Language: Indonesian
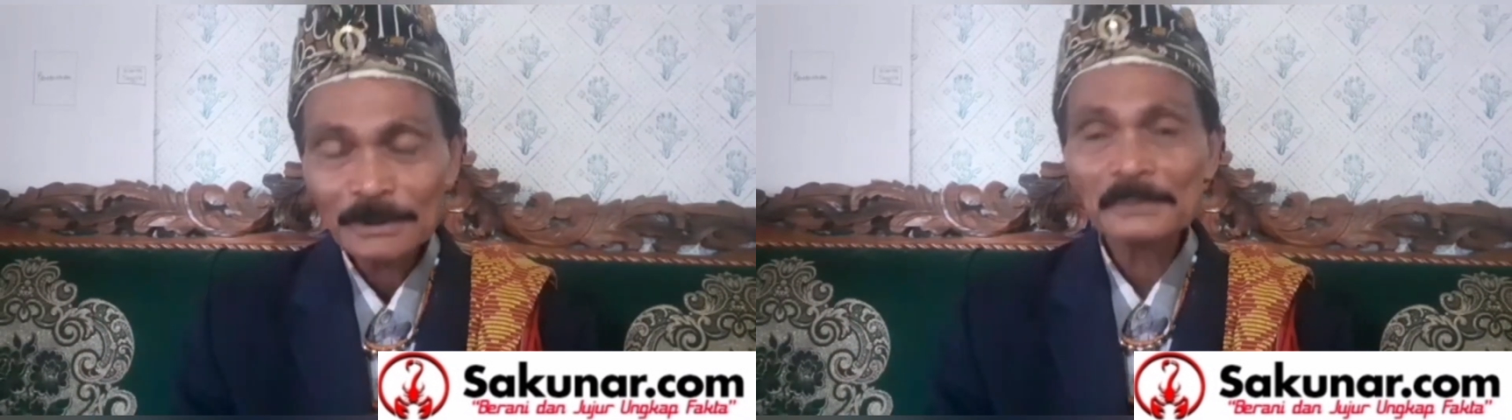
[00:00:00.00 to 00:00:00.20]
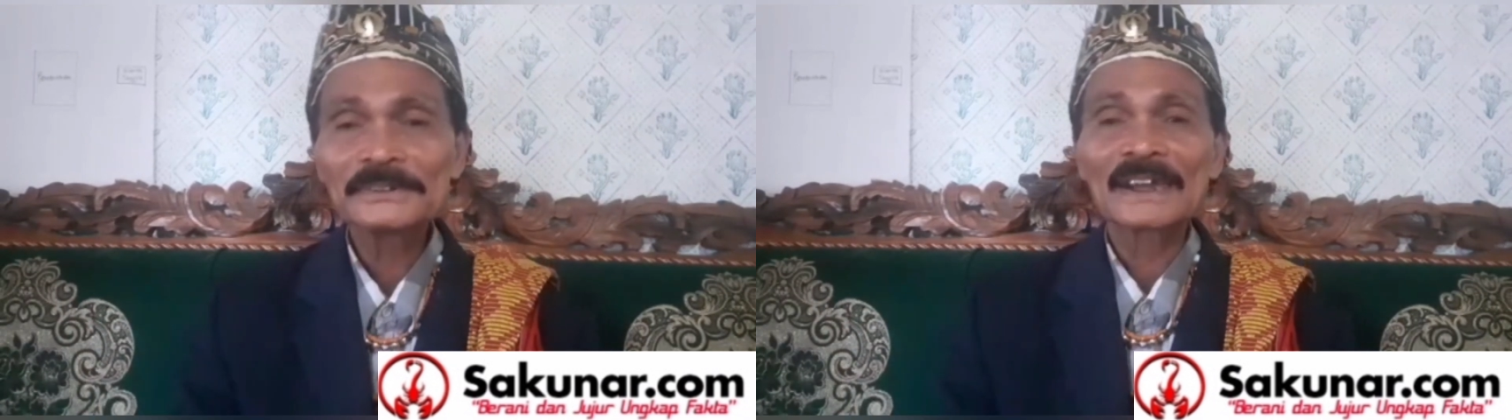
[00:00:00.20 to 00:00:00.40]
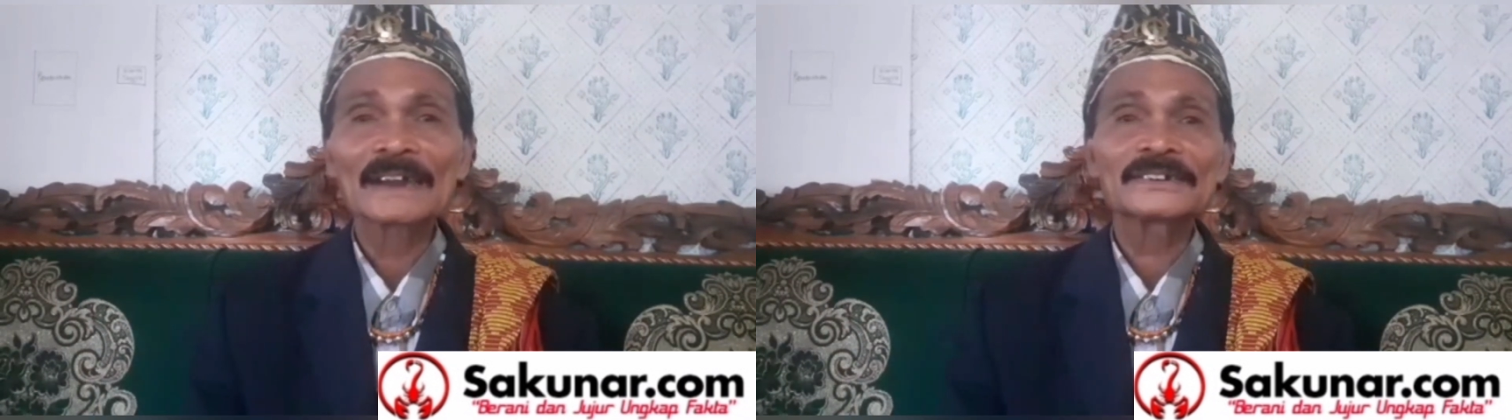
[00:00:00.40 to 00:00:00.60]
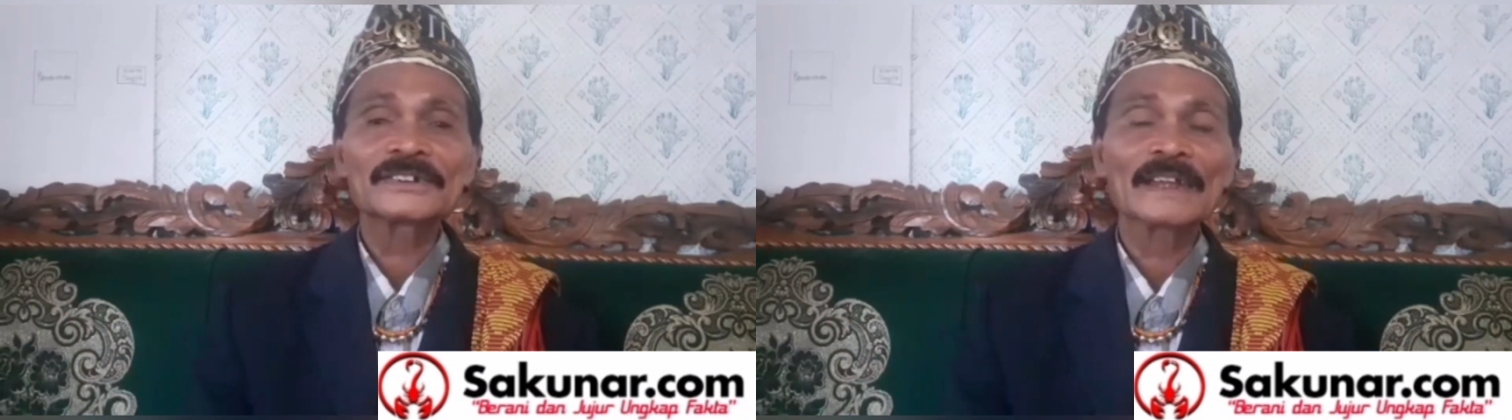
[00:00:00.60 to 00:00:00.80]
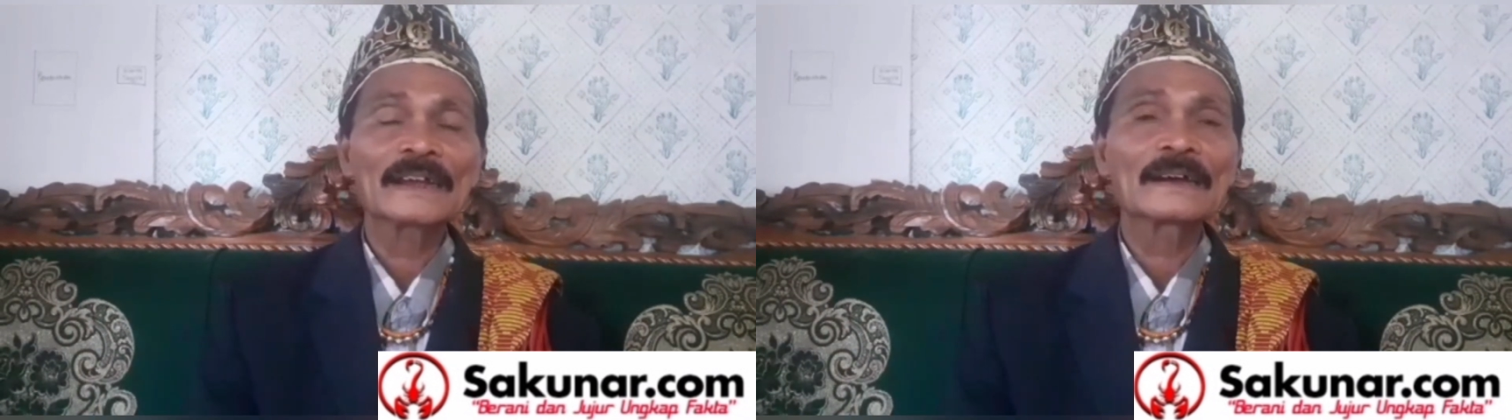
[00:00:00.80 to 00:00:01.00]
dia bisa ganti
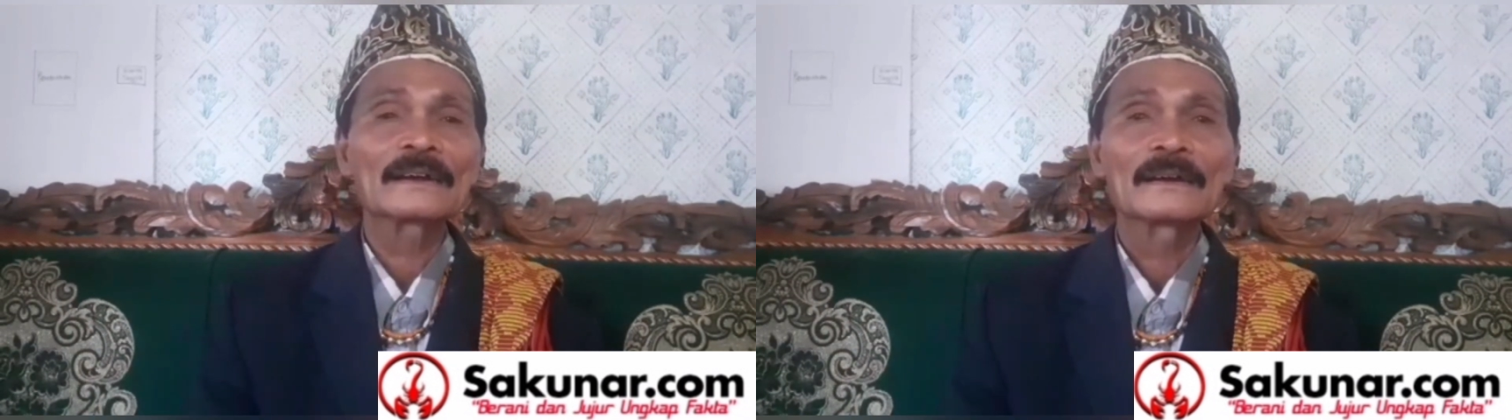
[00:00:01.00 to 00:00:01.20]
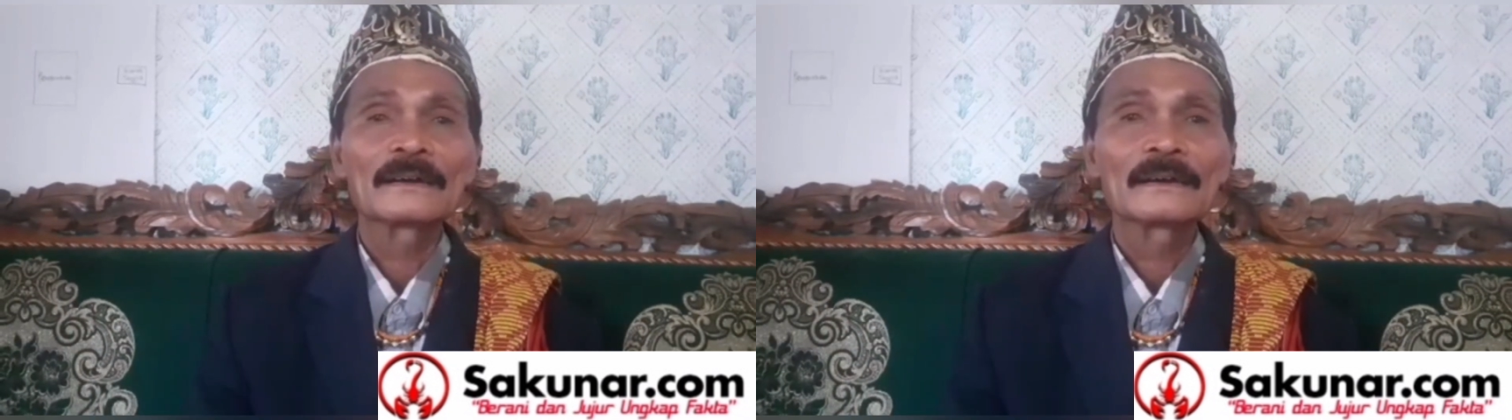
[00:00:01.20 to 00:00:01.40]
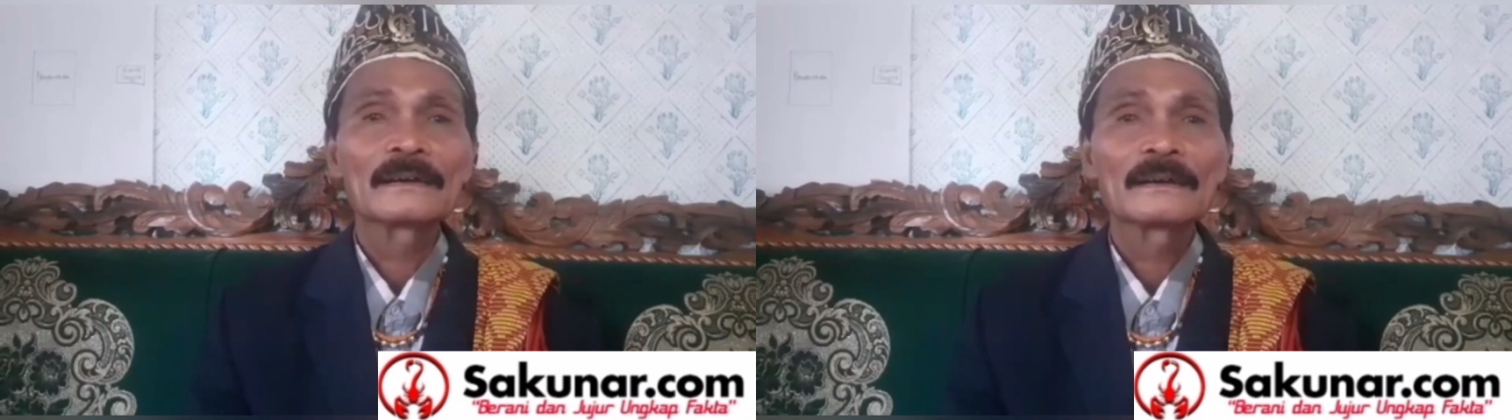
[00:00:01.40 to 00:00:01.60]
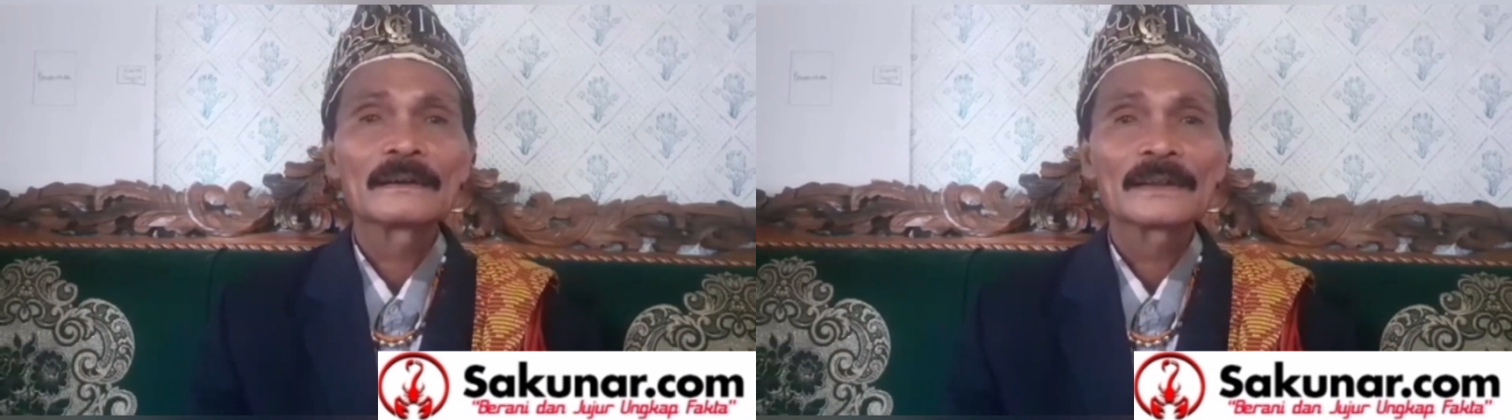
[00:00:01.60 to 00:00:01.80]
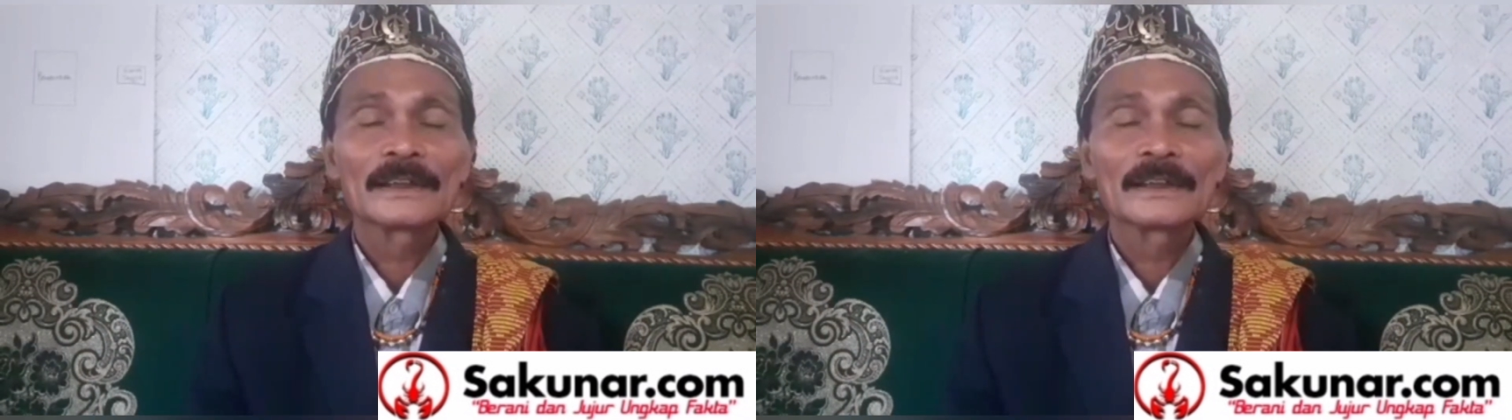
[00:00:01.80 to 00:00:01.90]
saya hmm.